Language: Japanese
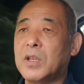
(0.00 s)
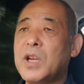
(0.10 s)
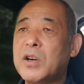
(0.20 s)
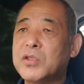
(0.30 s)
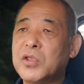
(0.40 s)

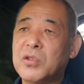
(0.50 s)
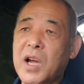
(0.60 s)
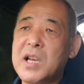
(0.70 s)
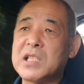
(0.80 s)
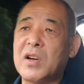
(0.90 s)
いやうちの
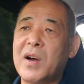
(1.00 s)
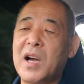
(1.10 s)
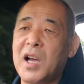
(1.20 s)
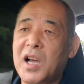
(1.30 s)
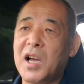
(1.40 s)
会社
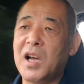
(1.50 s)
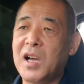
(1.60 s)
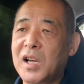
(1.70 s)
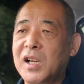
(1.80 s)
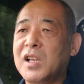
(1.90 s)

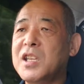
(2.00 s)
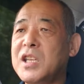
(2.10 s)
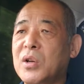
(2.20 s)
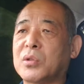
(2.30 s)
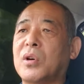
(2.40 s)
は
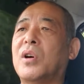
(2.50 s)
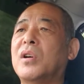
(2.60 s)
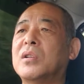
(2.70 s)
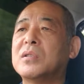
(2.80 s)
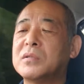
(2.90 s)
いいよと
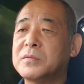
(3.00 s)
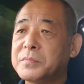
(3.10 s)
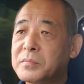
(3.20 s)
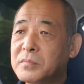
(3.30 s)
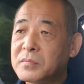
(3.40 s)

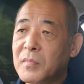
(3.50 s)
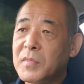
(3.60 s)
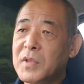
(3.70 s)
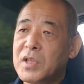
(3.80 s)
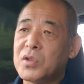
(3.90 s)

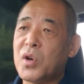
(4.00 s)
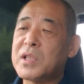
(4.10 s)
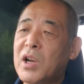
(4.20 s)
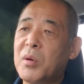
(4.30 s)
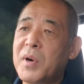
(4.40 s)
そ
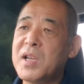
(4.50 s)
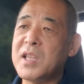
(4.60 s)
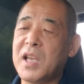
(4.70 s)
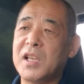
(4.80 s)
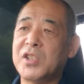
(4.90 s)
ういった思
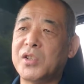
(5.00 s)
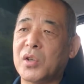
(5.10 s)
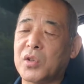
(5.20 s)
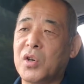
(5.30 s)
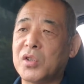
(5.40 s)
いで仕
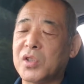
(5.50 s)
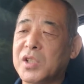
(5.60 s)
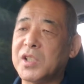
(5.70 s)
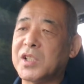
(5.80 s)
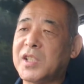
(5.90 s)
事を
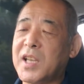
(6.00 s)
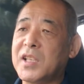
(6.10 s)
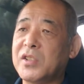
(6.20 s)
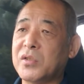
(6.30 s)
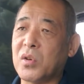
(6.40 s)
して
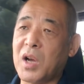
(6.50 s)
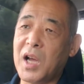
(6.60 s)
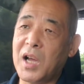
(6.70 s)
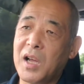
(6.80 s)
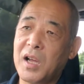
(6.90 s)
いるの
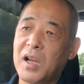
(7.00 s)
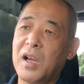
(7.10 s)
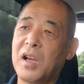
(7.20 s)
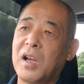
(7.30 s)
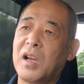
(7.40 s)
か
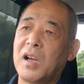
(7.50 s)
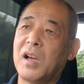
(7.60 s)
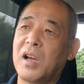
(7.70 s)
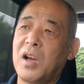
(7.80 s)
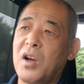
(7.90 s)

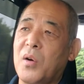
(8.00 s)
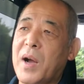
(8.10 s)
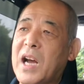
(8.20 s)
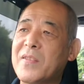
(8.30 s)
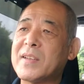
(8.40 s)

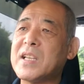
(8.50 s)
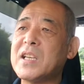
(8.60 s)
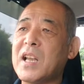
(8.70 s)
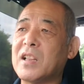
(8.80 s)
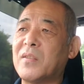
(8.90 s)
分かりま
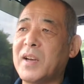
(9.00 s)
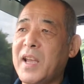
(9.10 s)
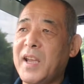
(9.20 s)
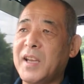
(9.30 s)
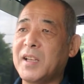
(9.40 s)
せんけれども
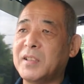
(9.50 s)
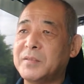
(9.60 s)
ね